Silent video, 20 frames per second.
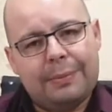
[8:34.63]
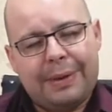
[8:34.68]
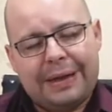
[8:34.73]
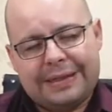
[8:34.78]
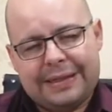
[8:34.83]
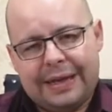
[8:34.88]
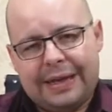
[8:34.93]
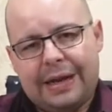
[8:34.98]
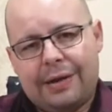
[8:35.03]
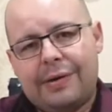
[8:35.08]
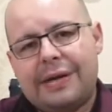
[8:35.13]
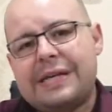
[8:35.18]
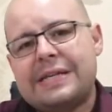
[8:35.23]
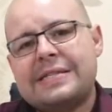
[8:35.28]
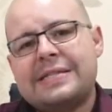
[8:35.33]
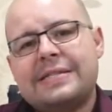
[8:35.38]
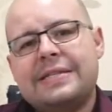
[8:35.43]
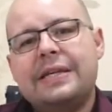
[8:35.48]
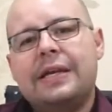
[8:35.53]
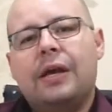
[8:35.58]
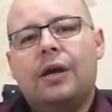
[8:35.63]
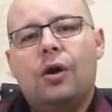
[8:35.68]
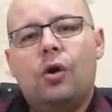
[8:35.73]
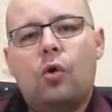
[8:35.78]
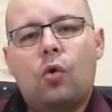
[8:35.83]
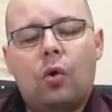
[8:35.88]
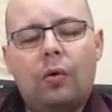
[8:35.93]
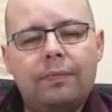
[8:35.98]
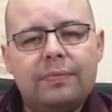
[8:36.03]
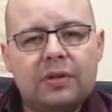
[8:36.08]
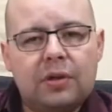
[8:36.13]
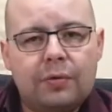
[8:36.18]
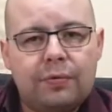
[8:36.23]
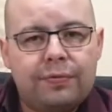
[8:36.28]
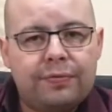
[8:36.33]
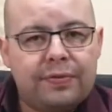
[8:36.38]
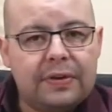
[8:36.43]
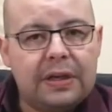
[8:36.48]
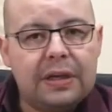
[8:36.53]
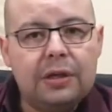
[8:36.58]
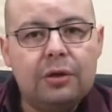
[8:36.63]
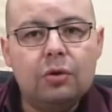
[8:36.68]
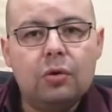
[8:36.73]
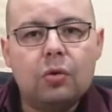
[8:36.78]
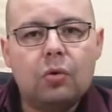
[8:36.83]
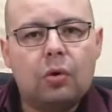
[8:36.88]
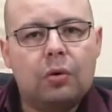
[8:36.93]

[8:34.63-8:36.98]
material é assim com teu filho,